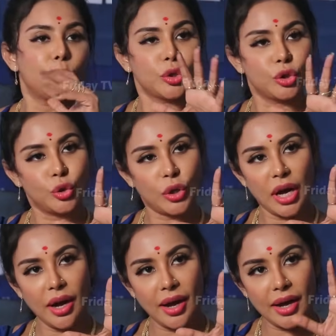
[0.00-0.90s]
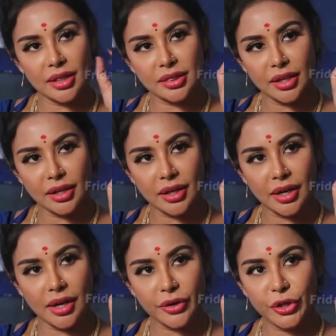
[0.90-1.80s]
ఒద్దుగా
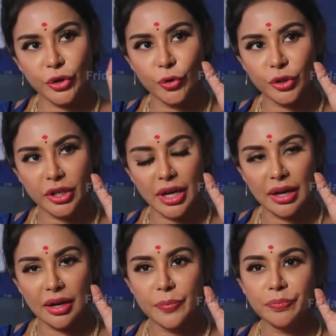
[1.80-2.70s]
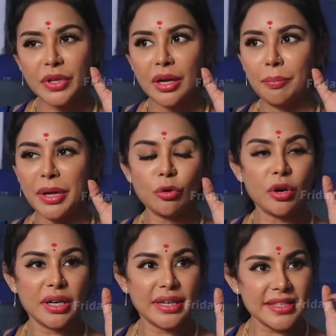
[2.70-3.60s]
అందంగా క్యూట్గా మనకు
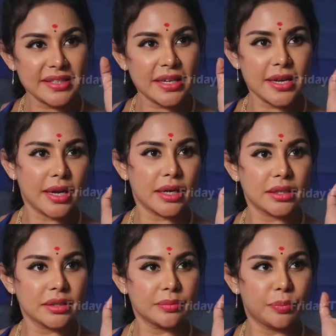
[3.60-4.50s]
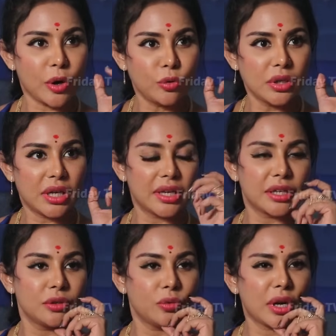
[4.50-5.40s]
ఒక డస్కీ కలర్ బ్రౌన్
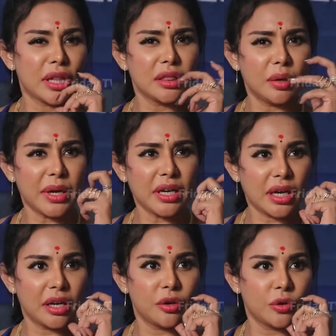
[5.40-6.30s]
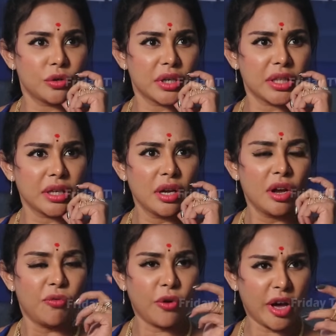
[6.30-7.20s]
కలర్ ఒక అందమైన కలర్ ఒకటి ఉంటుంది
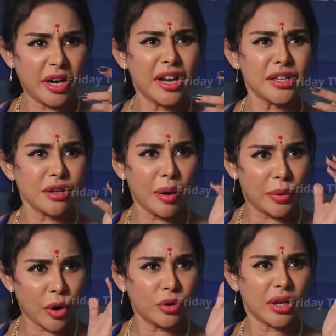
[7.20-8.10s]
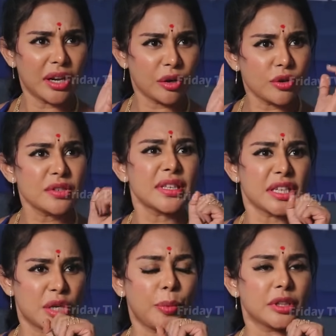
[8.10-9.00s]
ఫారినర్స్ ఆ బ్రౌన్ కలర్ కోసం
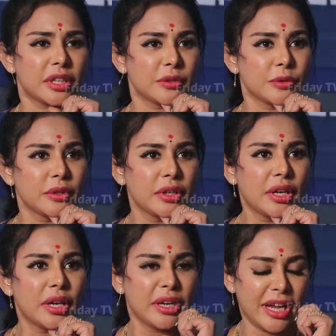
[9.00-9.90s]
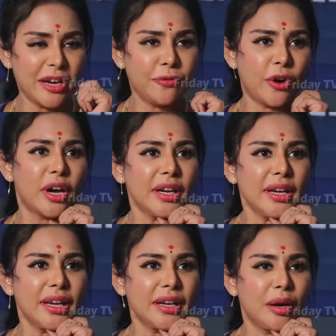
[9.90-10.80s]
చచ్చిపోతారు నేను ఫారిన్
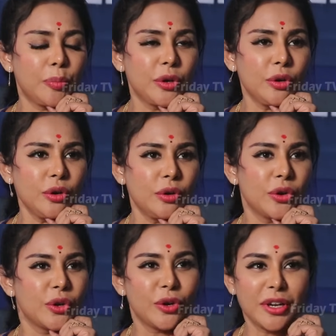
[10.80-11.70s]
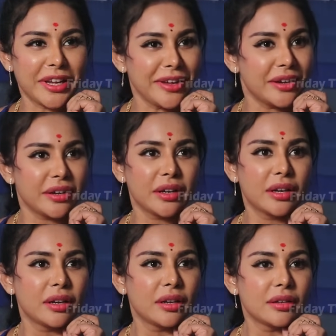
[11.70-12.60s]
వెళ్ళినప్పుడు కోసం
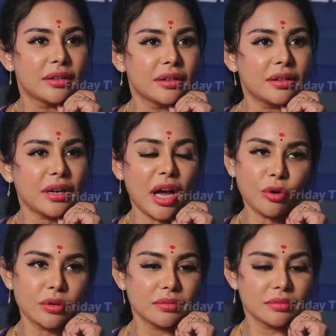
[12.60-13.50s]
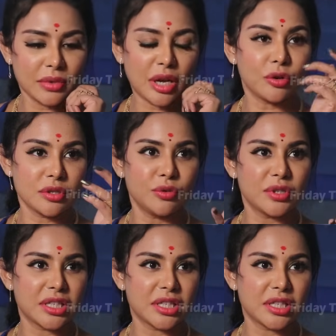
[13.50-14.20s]
చచ్చిపోతారా నాకు నా కోసం నువ్వు